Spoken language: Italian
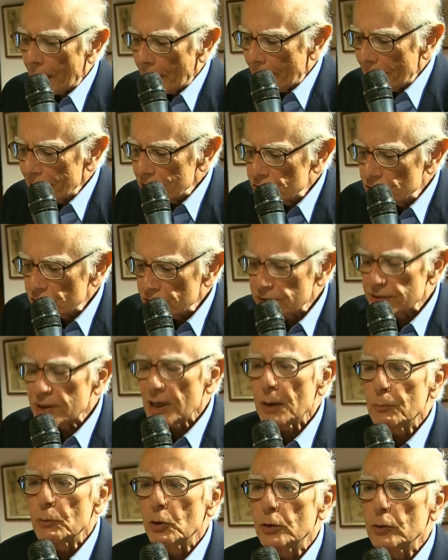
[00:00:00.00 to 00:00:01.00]
e ci
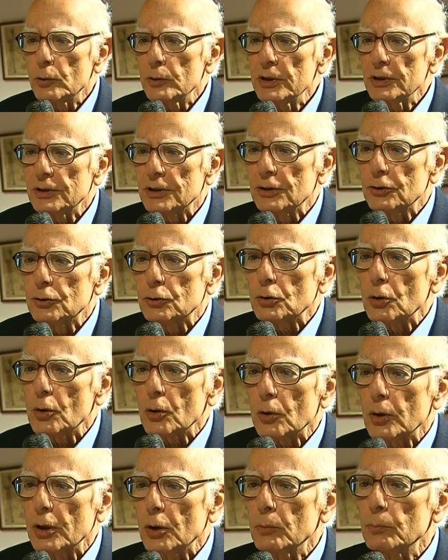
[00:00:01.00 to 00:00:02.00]
siamo riuniti
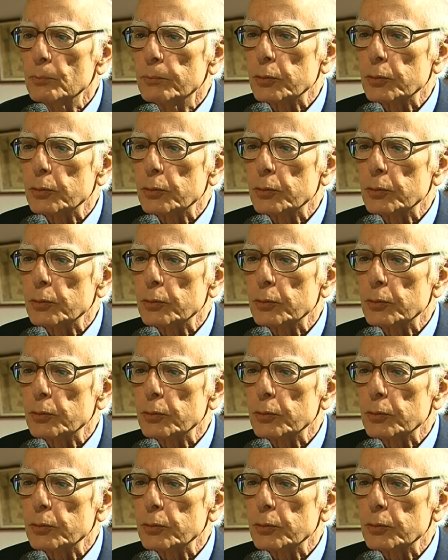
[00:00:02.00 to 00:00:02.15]
intorno a un